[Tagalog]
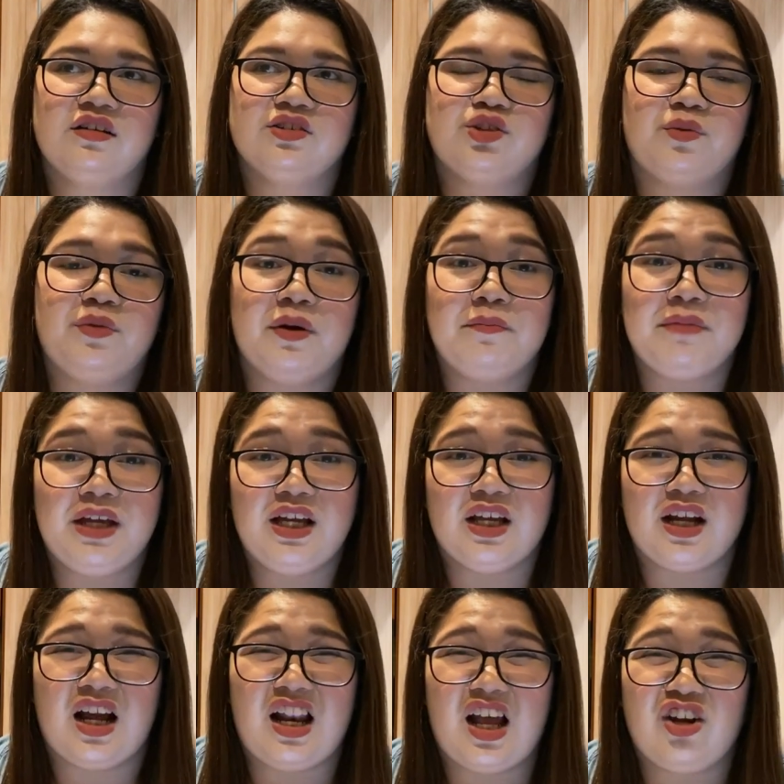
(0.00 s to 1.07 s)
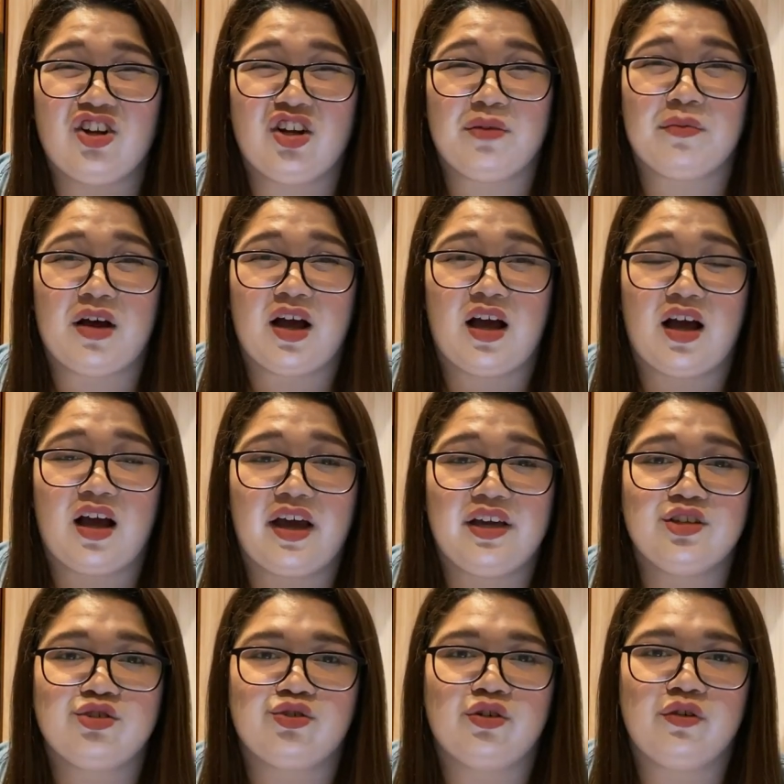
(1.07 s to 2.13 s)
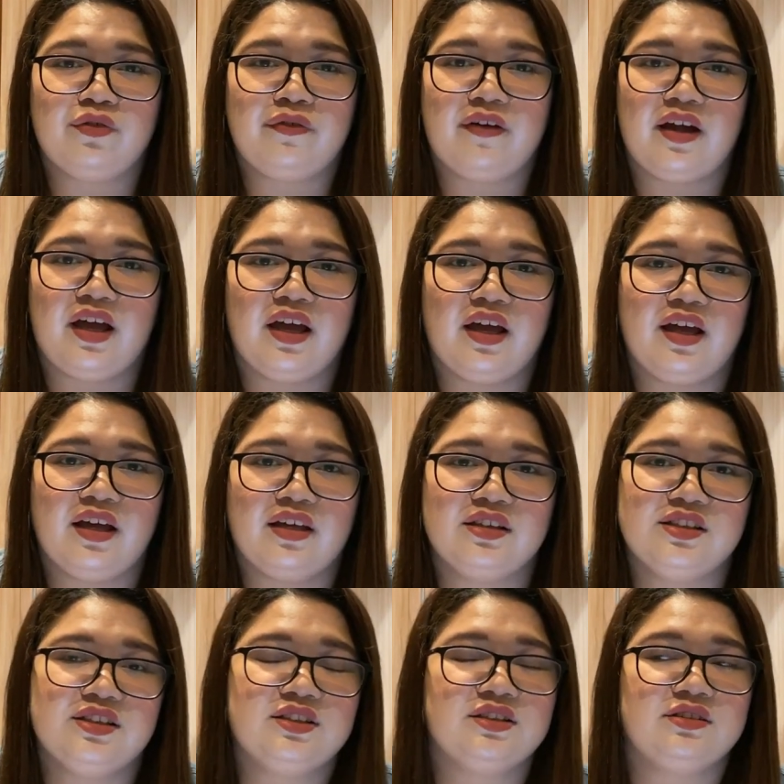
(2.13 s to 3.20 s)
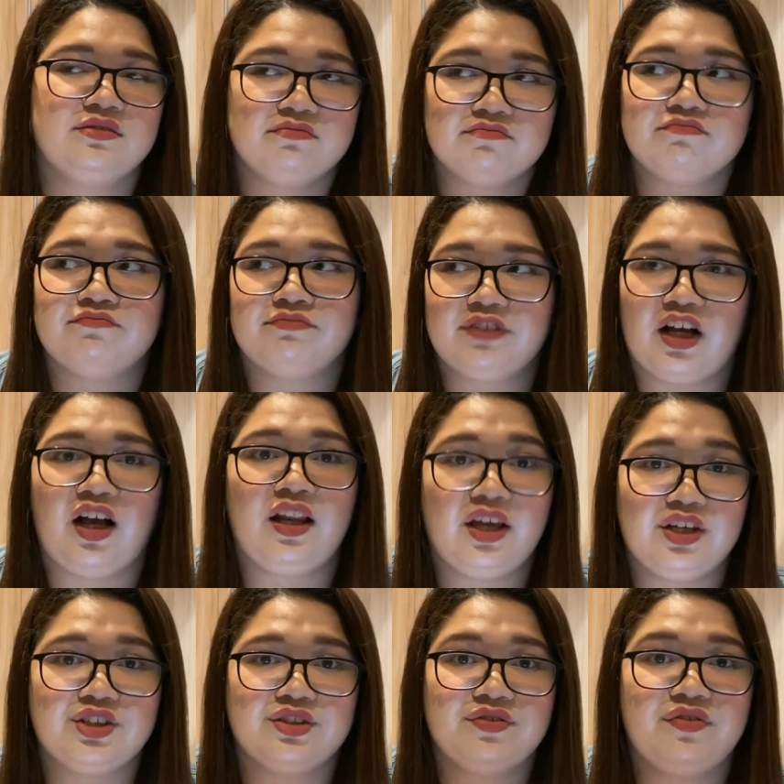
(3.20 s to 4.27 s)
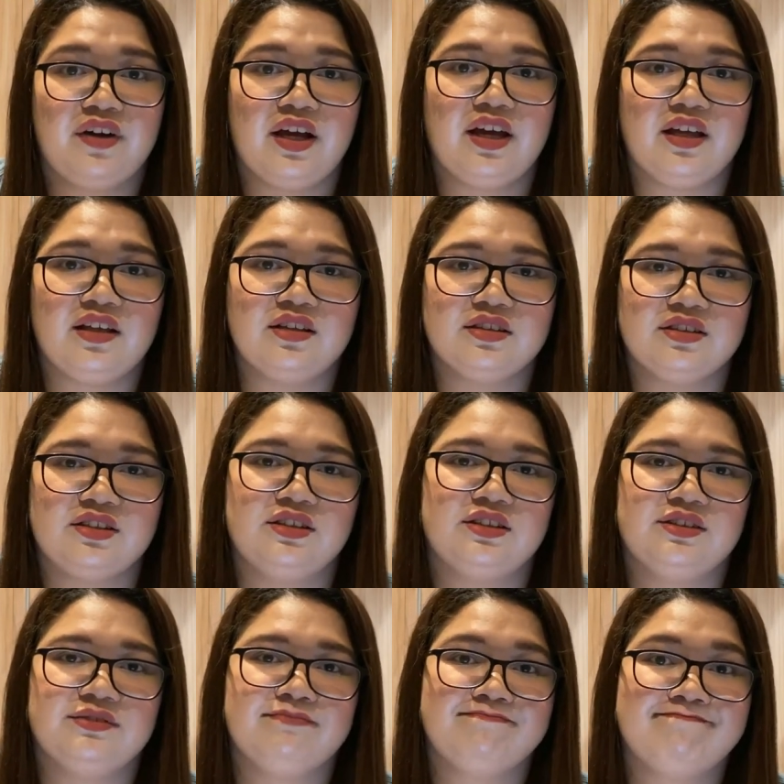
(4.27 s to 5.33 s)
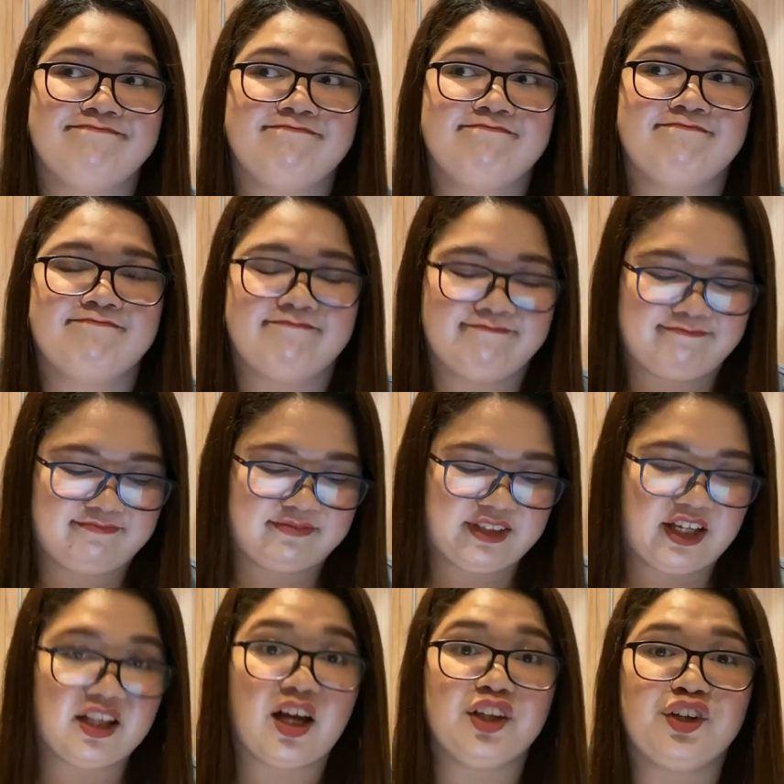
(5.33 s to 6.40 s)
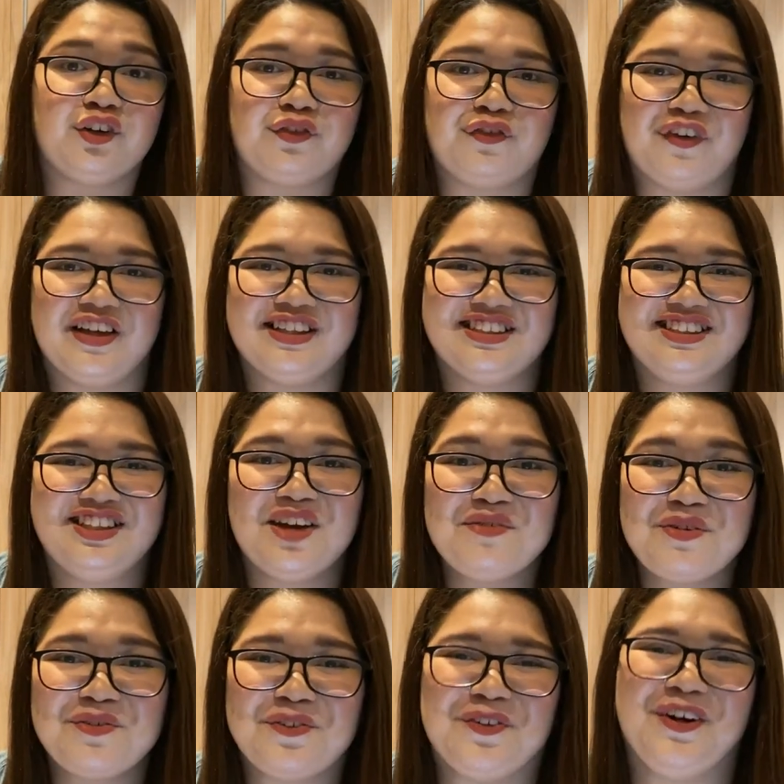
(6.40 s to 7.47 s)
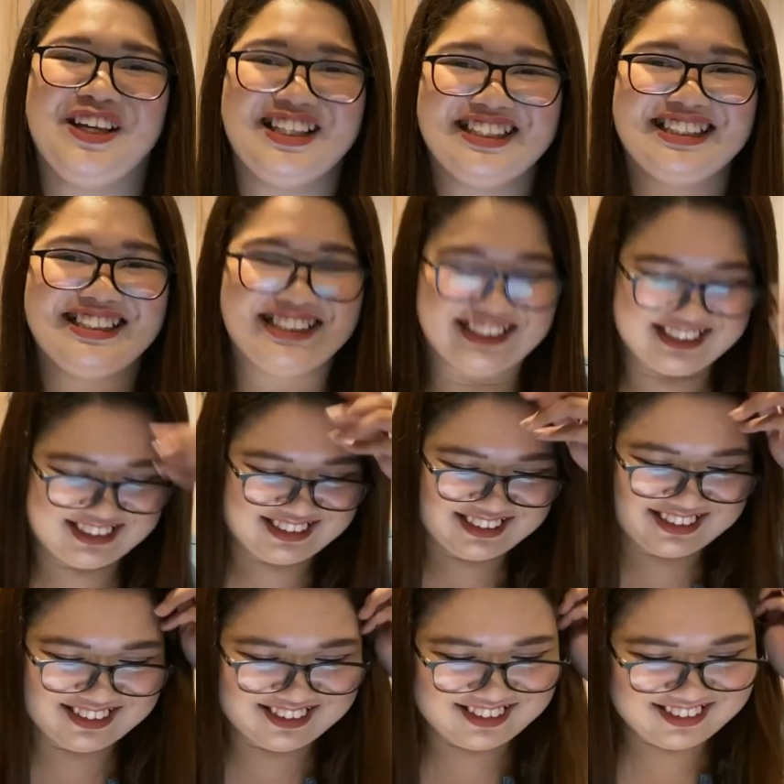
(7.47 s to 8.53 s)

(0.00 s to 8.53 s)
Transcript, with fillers: Sobrang bihira, lalo na mga high school friends, college friends, and other friends. Dami friends. Wow!